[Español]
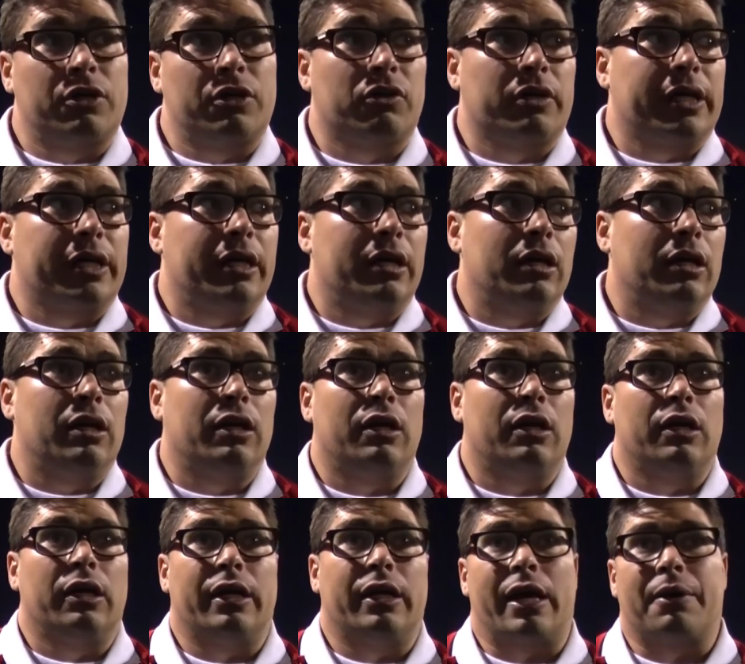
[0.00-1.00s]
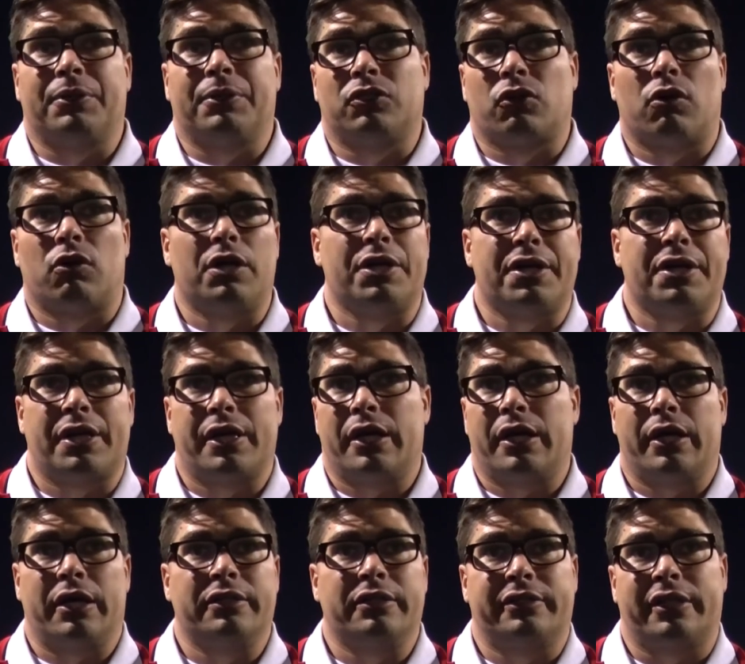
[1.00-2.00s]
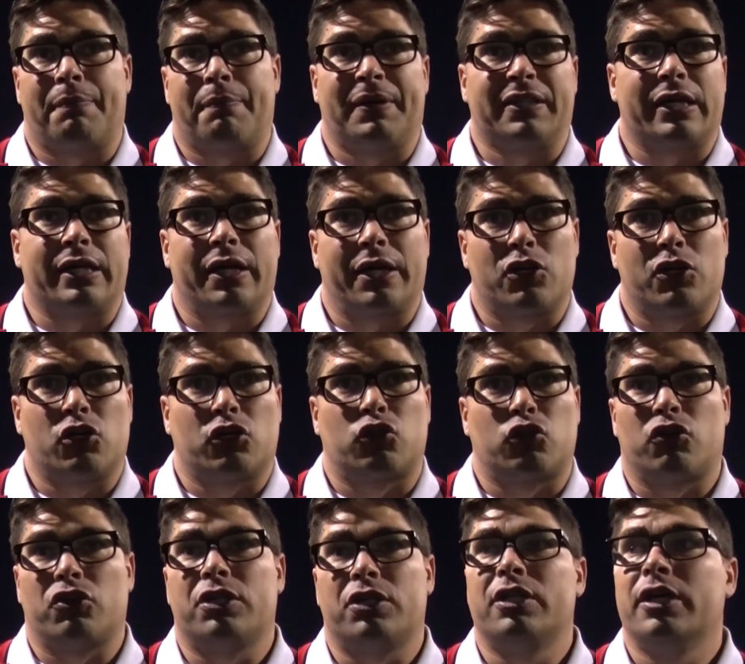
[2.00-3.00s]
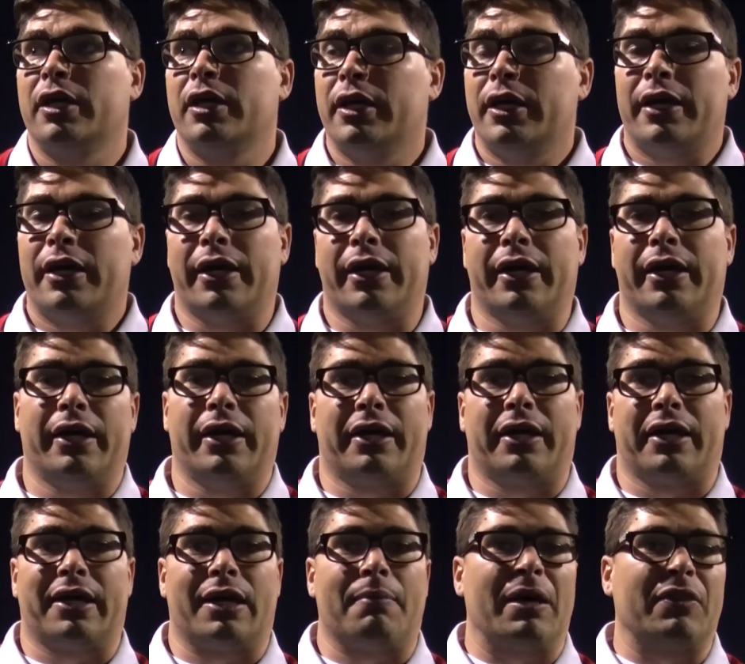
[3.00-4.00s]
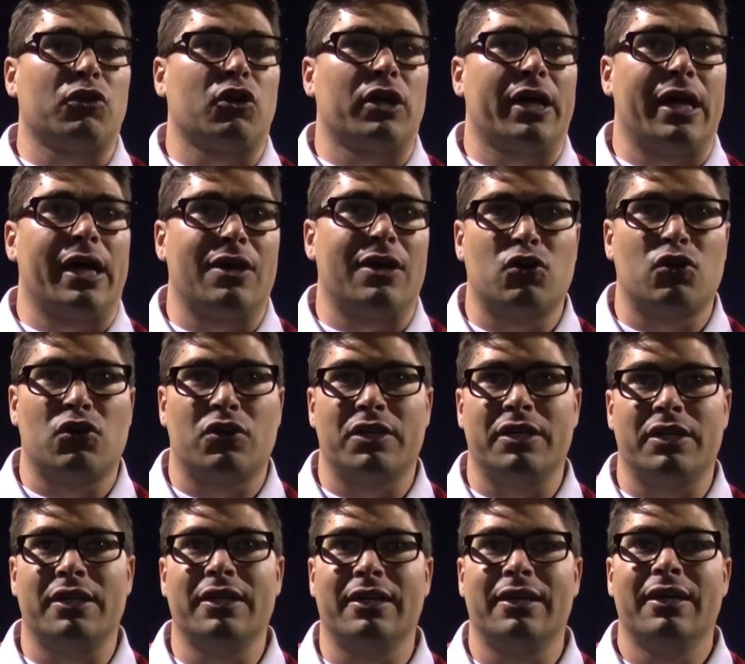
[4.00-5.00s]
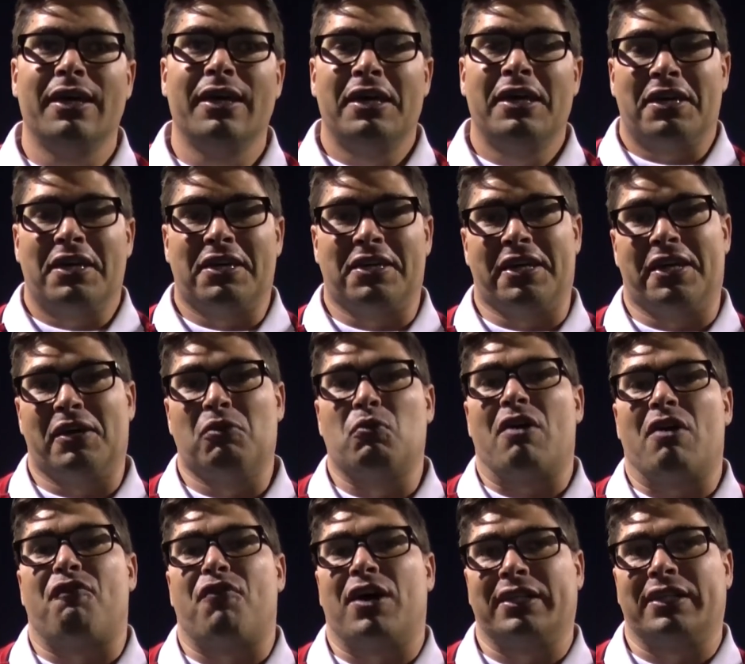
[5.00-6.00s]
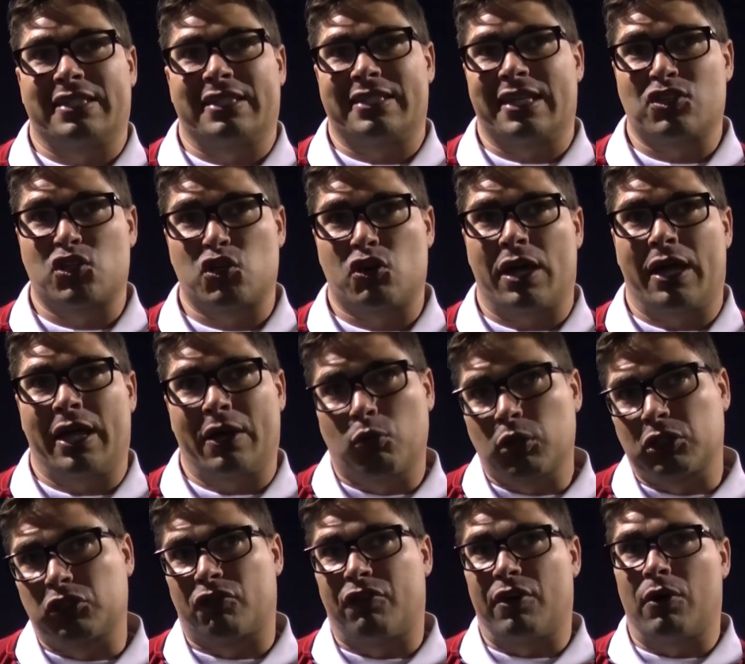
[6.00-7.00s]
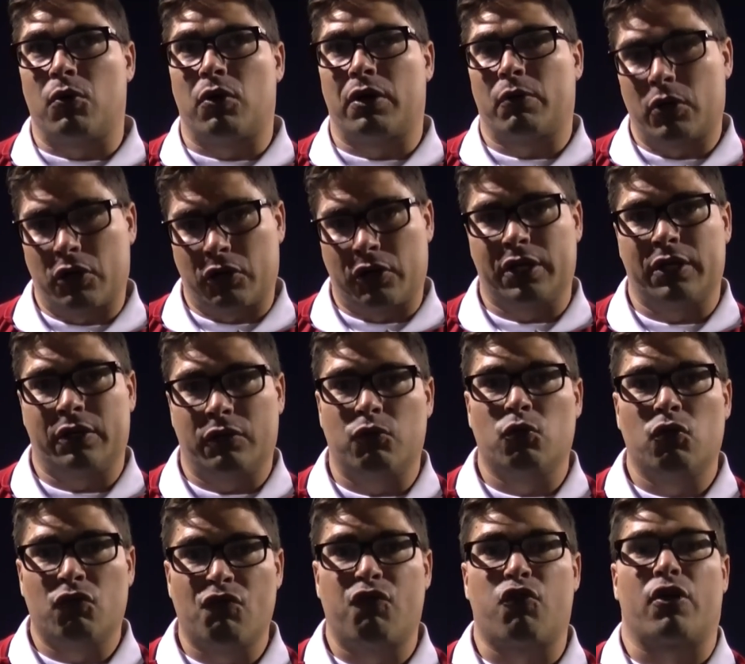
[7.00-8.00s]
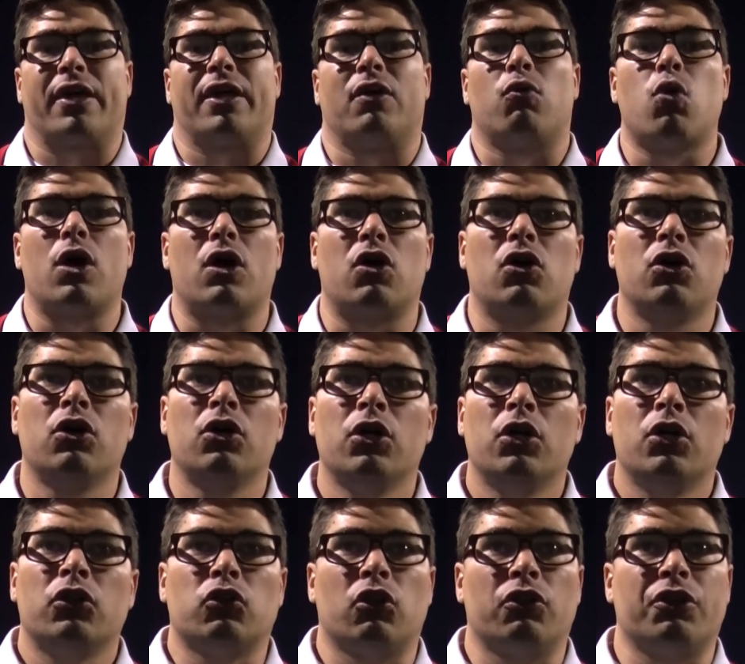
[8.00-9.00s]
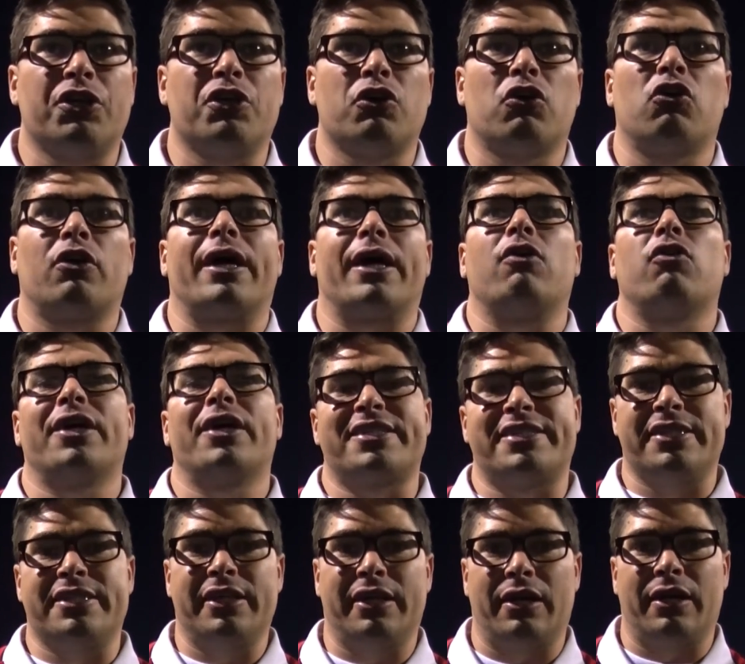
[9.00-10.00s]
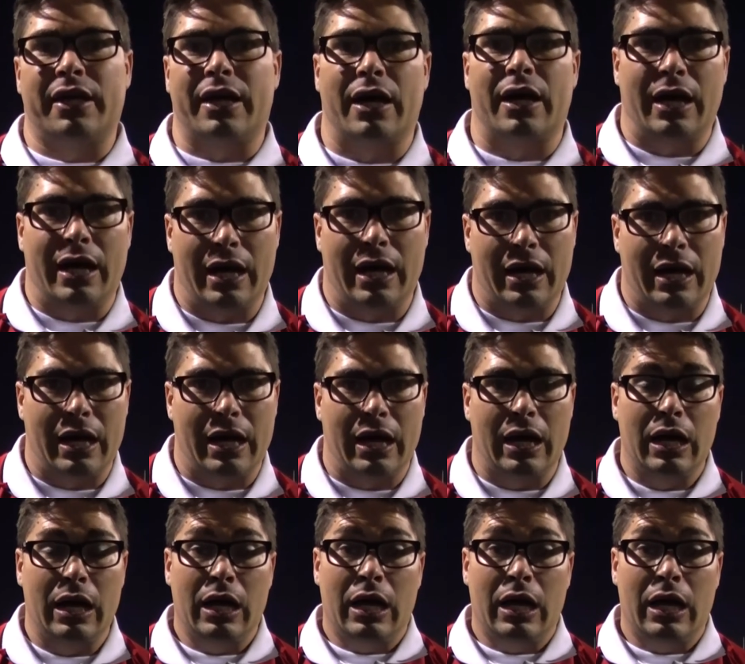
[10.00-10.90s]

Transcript: Creo que el, árbitro en línea interpretan que yo estoy eh, reclamándoles algo y, en una falta sancionada a nuestro favor, bueno, fuera de juego, donde yo lo que hago es exigirle a,